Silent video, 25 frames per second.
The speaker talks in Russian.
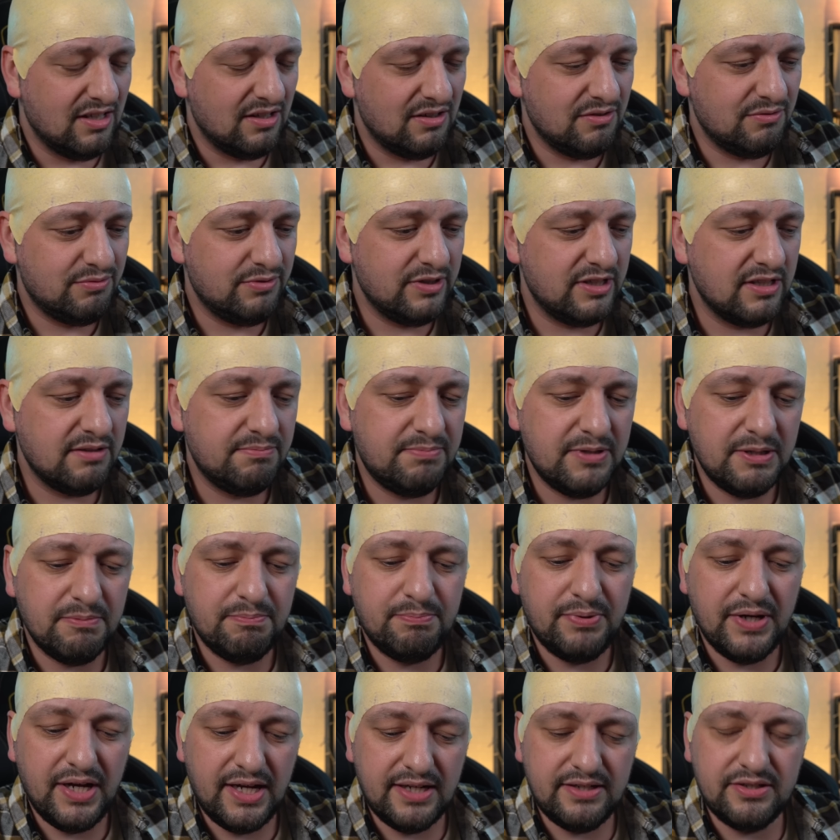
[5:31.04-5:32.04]
Will be
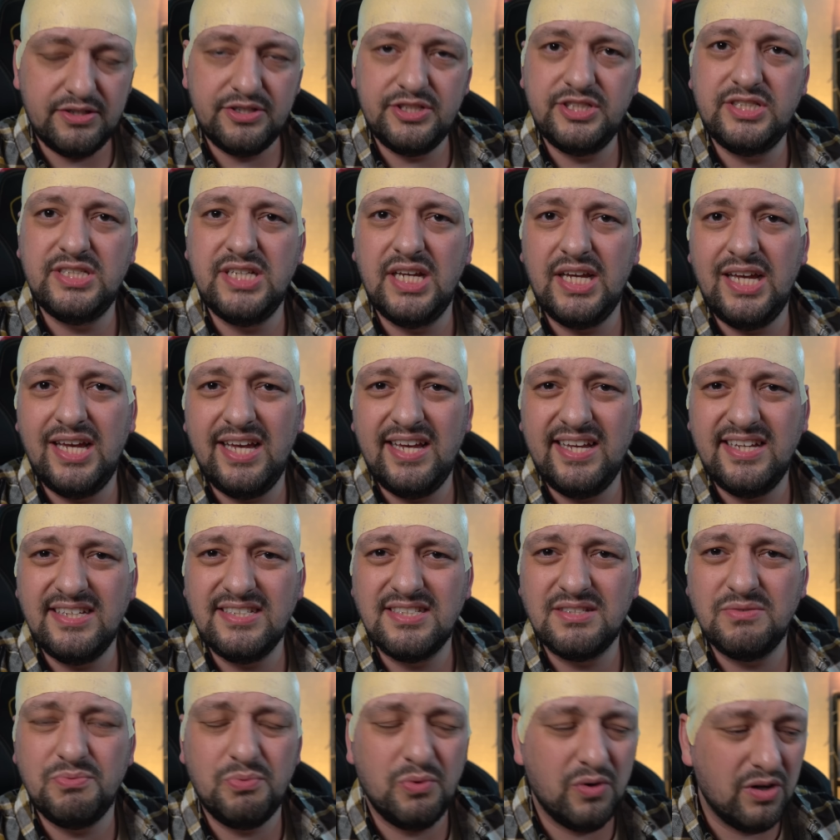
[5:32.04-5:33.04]
better
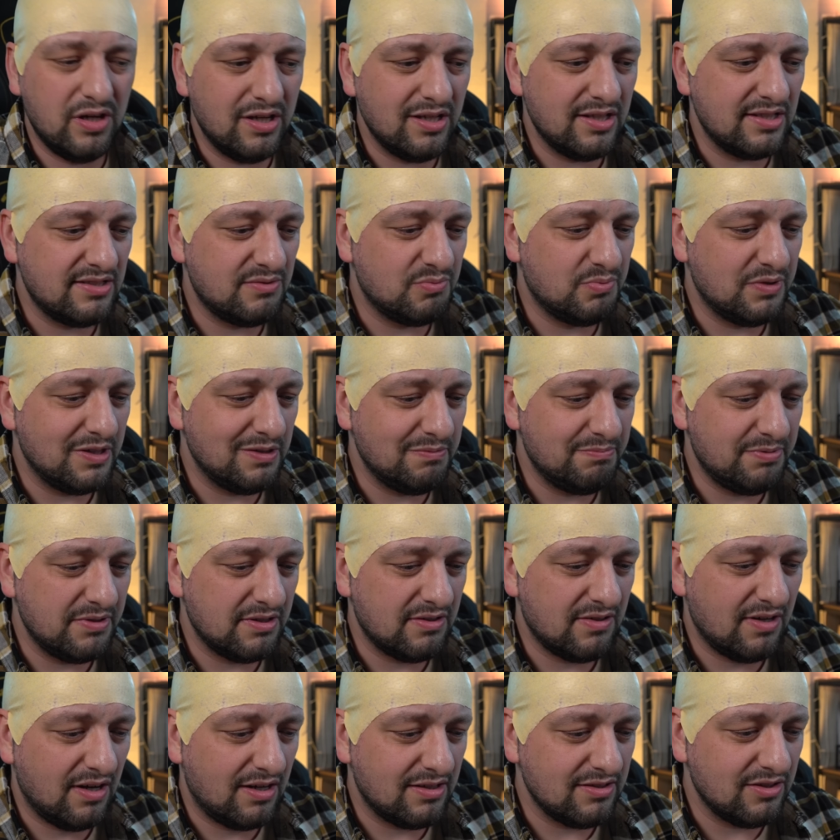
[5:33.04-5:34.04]
days, what? Will
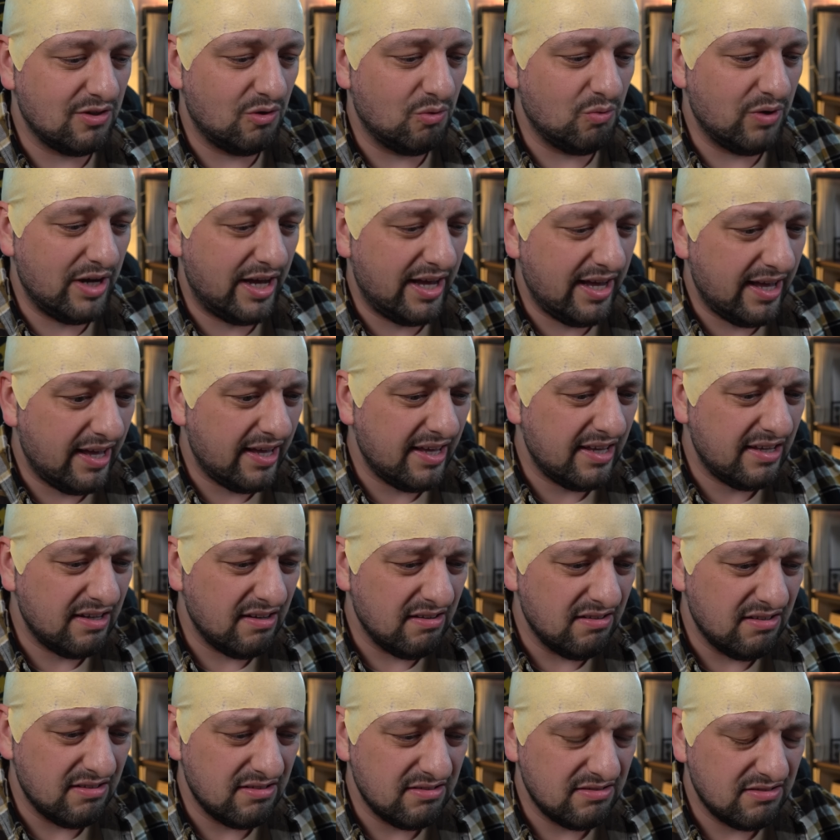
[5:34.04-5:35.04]
be run away?